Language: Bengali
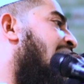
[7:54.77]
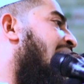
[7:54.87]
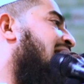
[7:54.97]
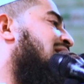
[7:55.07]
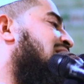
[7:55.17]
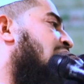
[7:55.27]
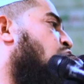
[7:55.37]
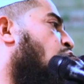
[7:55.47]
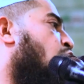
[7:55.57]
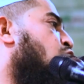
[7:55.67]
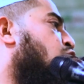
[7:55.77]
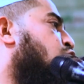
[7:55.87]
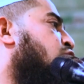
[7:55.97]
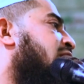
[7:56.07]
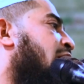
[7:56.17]
একটা কলঙ্ক
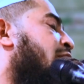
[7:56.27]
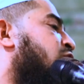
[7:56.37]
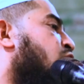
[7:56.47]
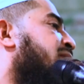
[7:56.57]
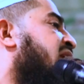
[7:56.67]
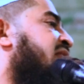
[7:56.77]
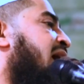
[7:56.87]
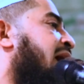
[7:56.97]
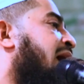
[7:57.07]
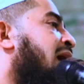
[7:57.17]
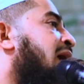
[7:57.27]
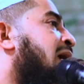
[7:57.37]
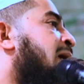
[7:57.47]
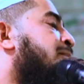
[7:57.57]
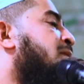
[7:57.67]
যদি কেউ এই জমিনে দেয়
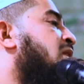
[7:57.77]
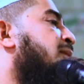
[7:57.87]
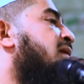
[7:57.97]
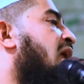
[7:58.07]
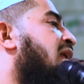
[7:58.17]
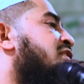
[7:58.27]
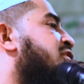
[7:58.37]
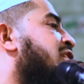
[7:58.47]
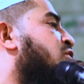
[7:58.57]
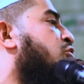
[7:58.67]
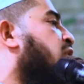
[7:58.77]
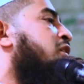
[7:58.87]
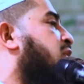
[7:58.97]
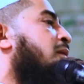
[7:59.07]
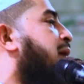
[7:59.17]
পৃথিবী আল্লাহ শেষ করে
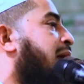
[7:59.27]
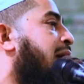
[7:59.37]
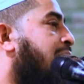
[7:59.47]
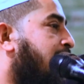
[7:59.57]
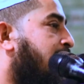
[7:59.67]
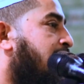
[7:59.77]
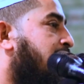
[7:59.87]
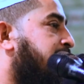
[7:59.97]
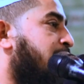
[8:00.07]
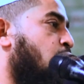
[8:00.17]
দিতে পারে তার